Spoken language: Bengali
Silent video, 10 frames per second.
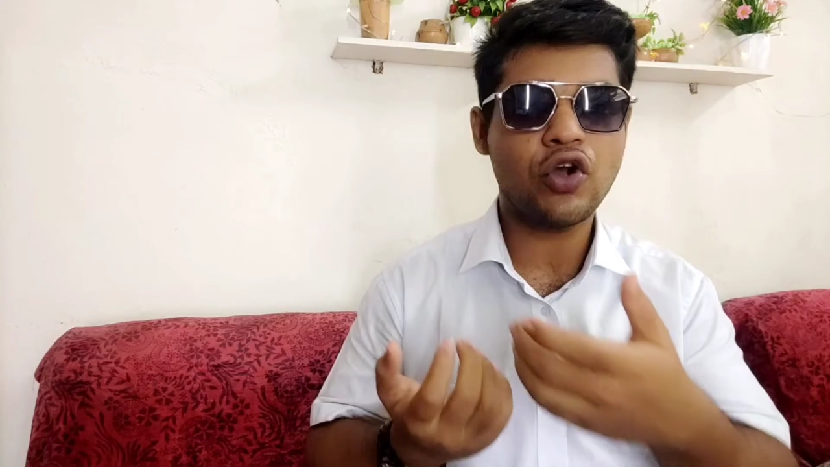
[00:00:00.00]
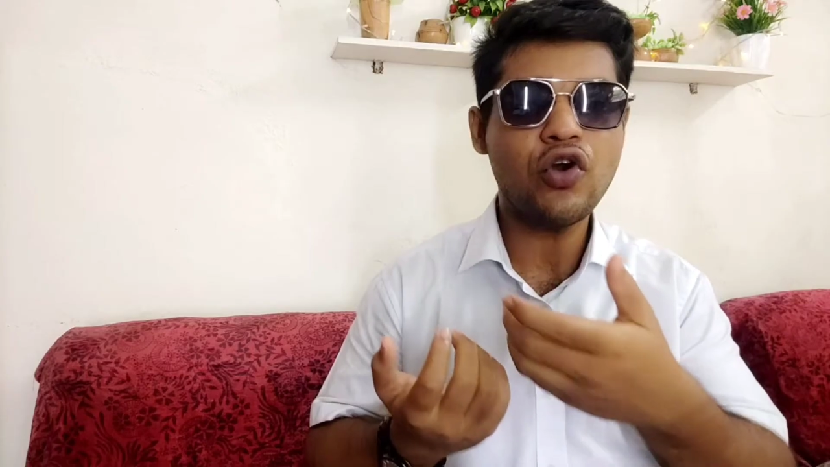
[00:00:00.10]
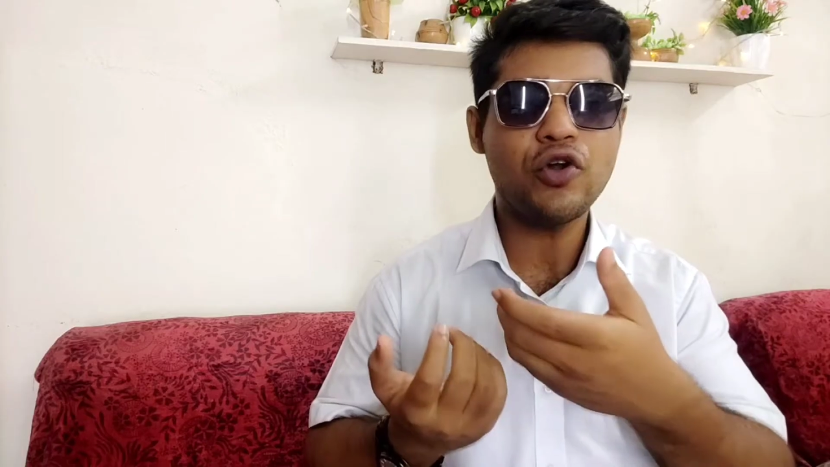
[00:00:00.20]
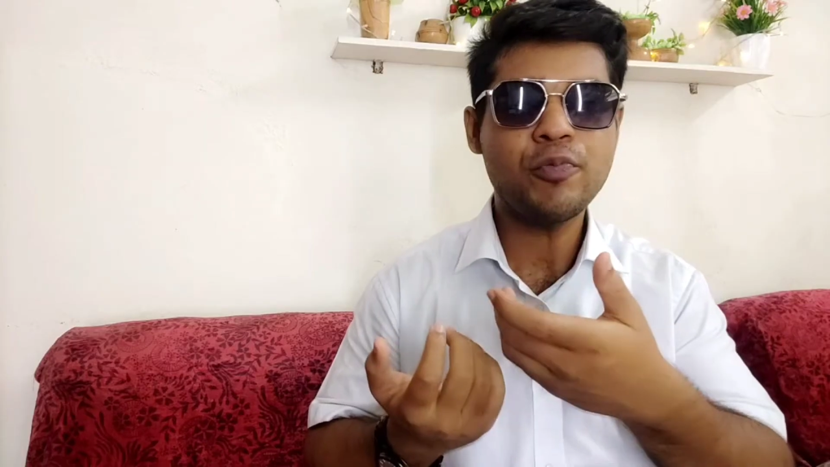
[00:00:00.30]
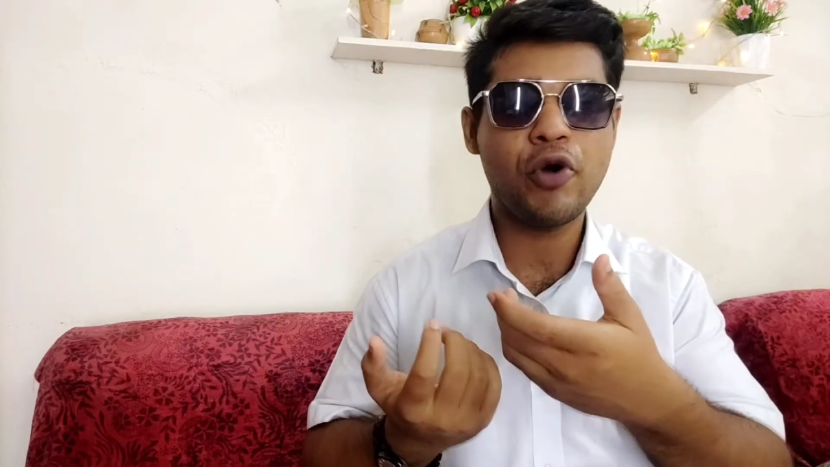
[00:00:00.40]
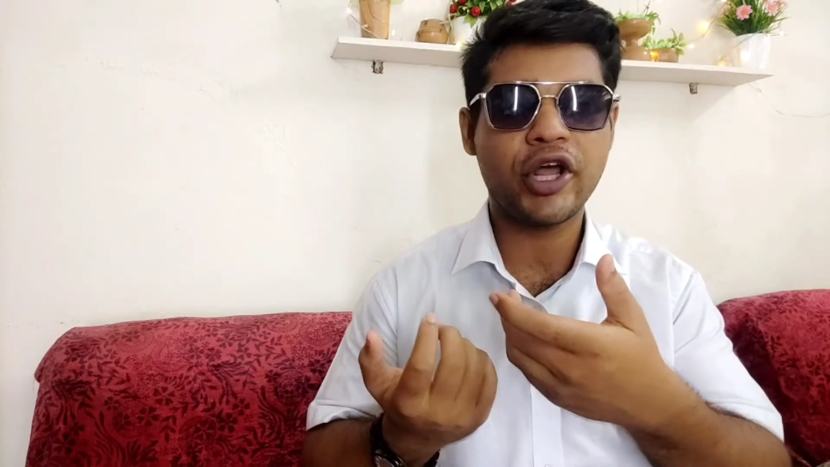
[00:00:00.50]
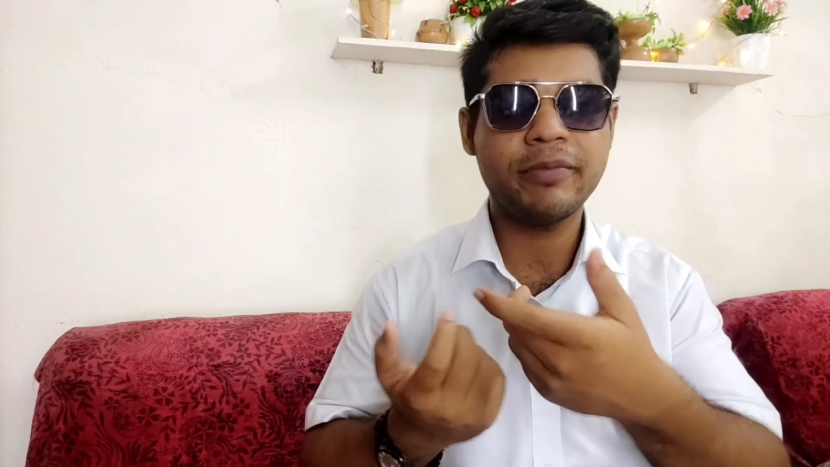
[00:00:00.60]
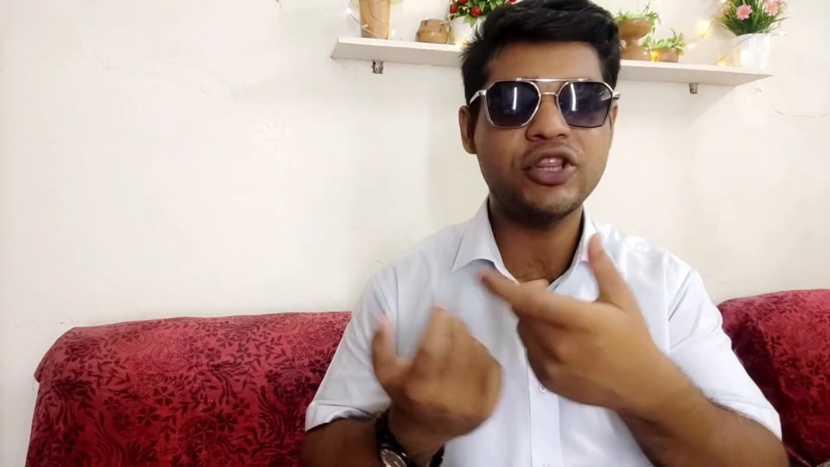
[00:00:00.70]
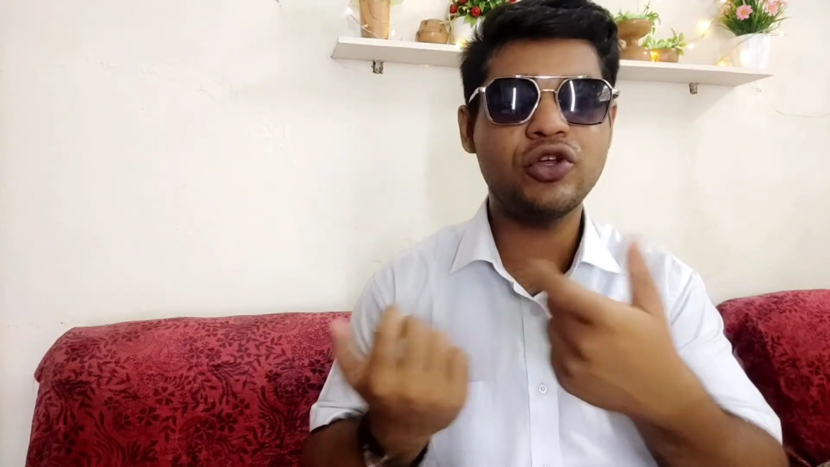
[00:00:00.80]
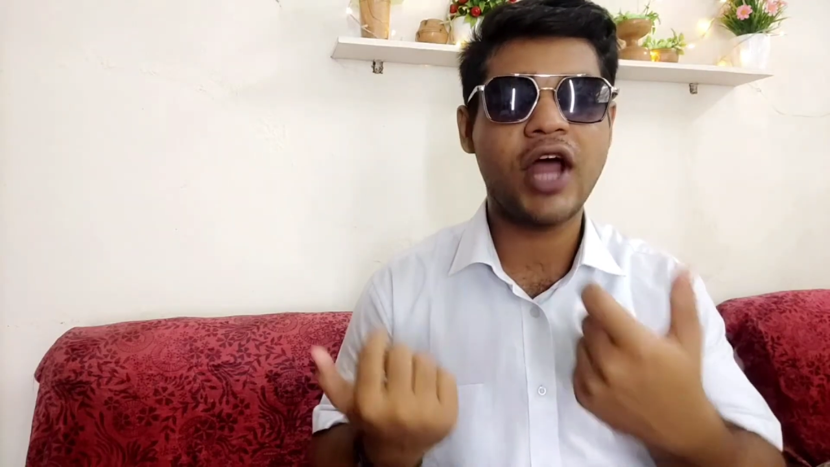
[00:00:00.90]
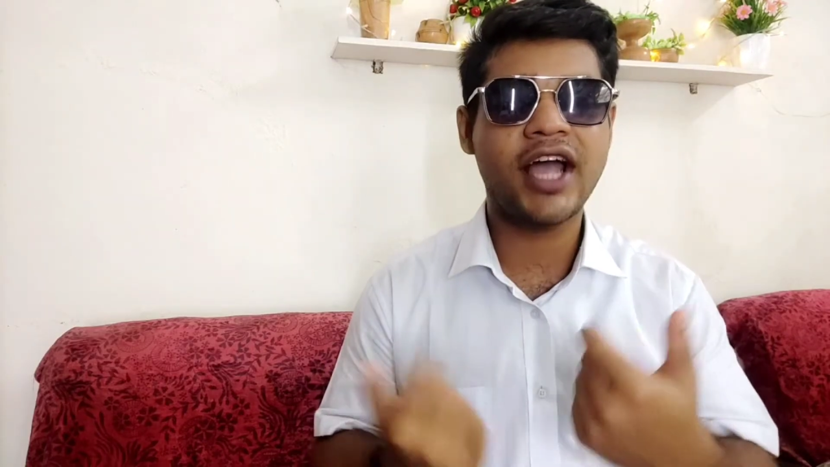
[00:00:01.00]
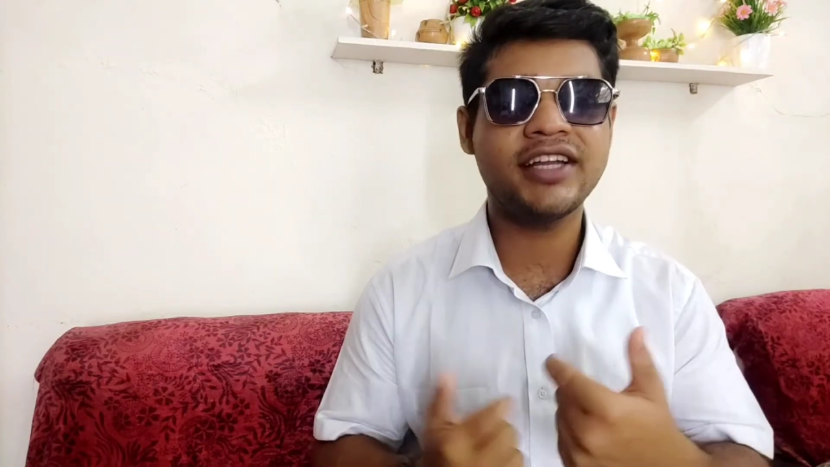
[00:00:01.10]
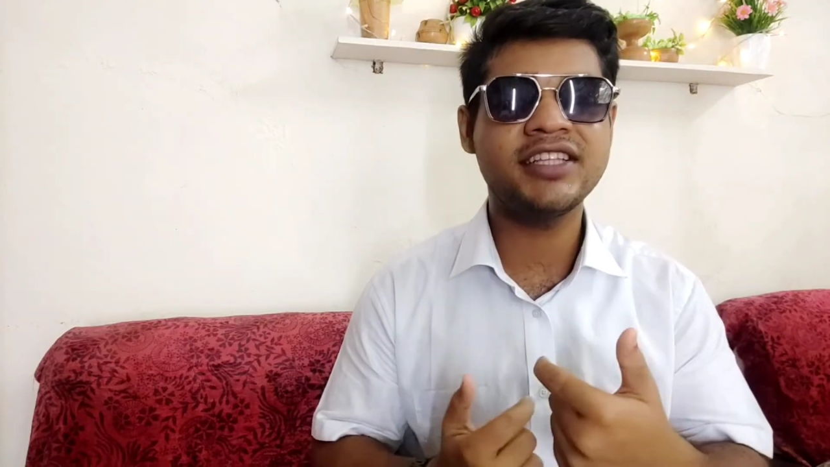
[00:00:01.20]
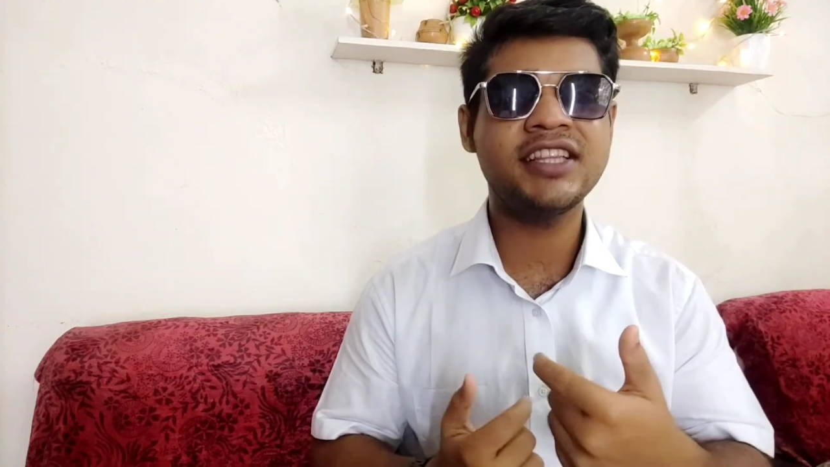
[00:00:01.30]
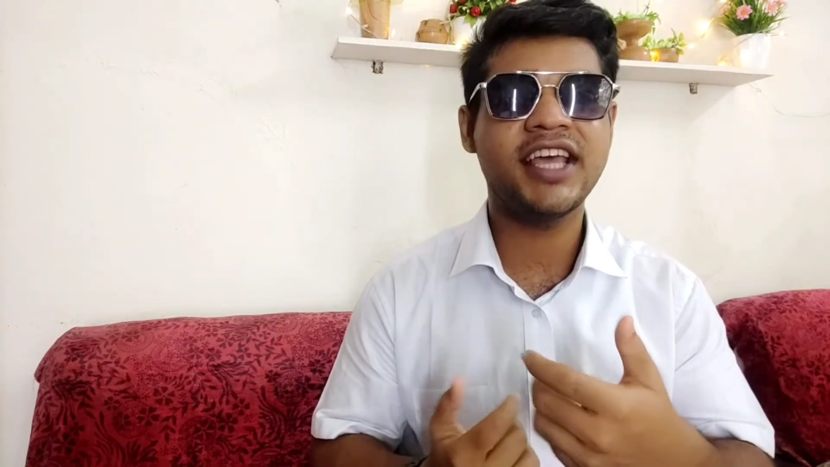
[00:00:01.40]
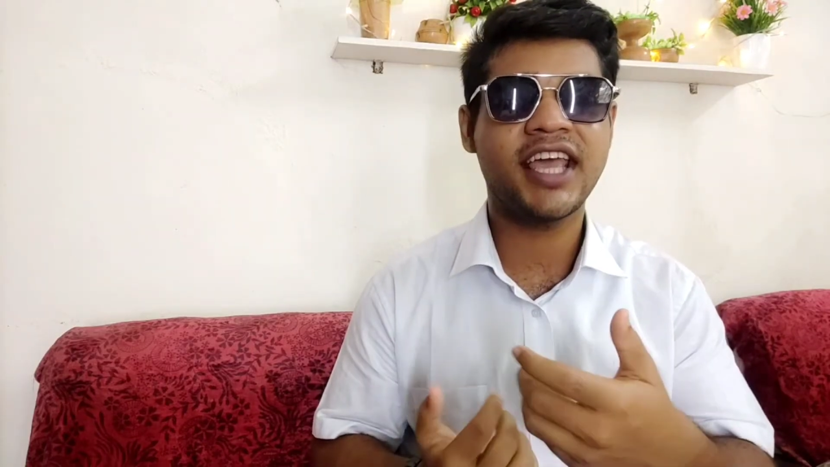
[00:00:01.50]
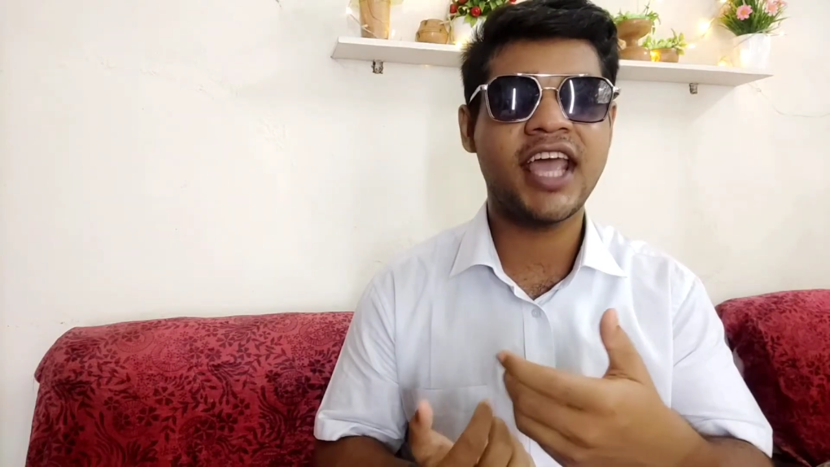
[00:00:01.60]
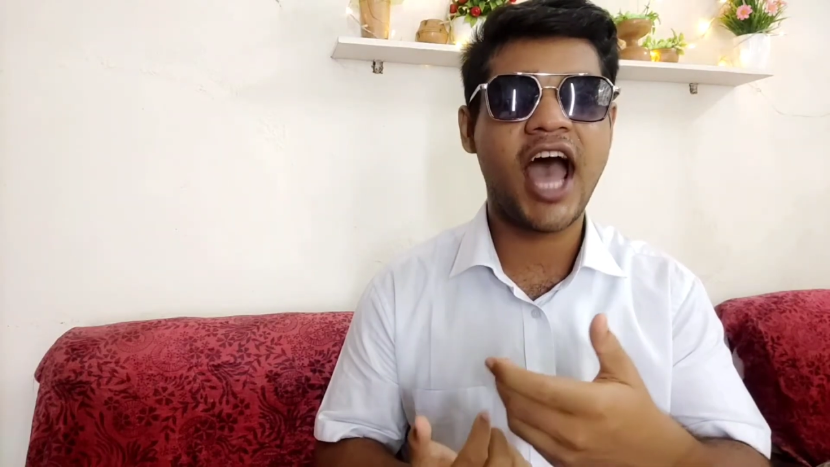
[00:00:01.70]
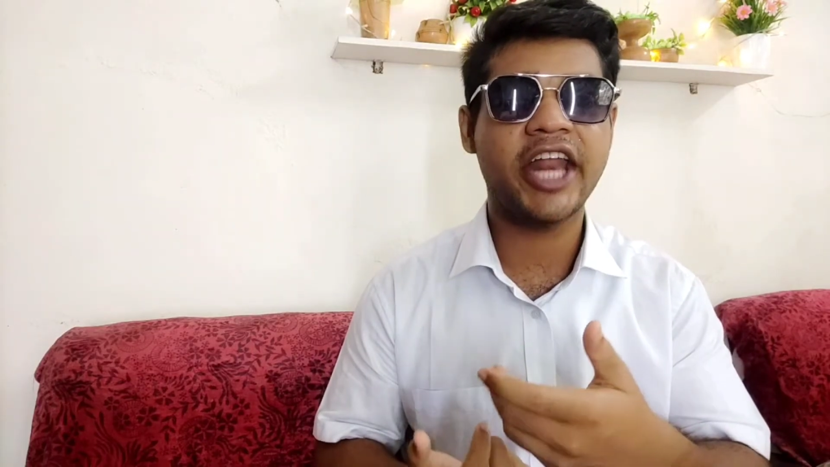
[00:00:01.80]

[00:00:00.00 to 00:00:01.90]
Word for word: যখন পরাবৃত্তর আকৃতি থেকে